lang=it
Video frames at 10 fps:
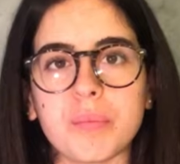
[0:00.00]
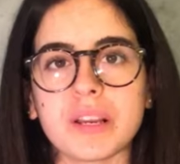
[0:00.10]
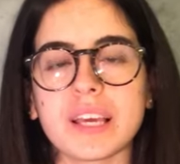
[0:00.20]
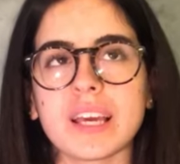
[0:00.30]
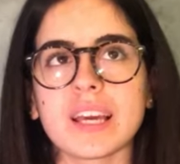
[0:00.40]

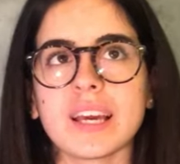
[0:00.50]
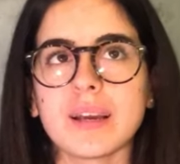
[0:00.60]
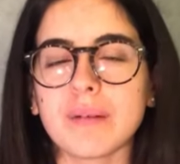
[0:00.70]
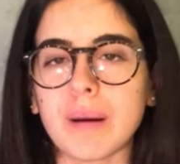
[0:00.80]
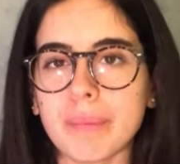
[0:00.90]

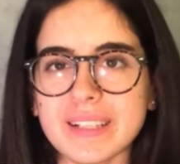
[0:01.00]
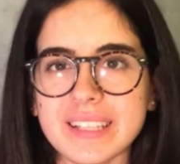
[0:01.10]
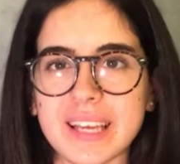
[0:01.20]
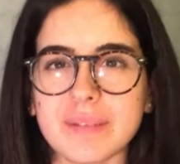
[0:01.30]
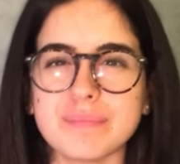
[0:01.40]
perché a parte
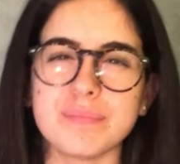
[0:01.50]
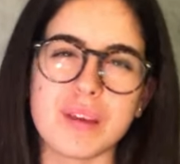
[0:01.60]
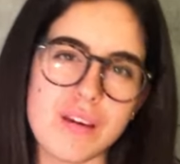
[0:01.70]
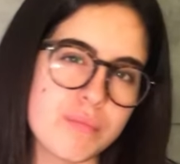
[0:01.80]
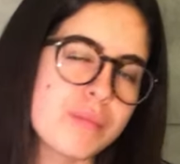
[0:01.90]
che
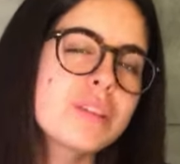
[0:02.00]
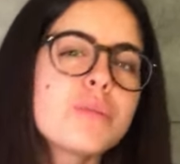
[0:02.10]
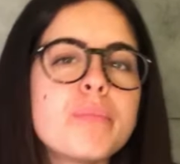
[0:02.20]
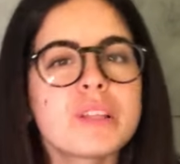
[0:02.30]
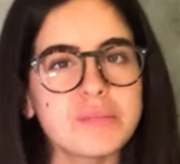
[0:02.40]
mi, mi mette
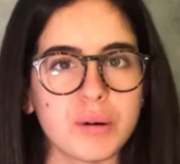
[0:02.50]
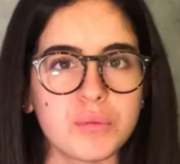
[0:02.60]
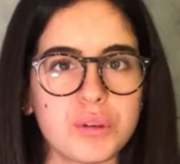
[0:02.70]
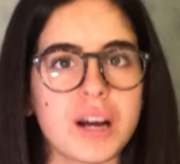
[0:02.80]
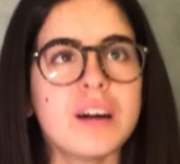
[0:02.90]
un po' di
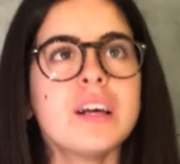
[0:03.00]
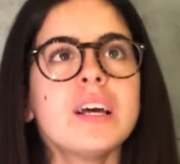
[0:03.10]
paura,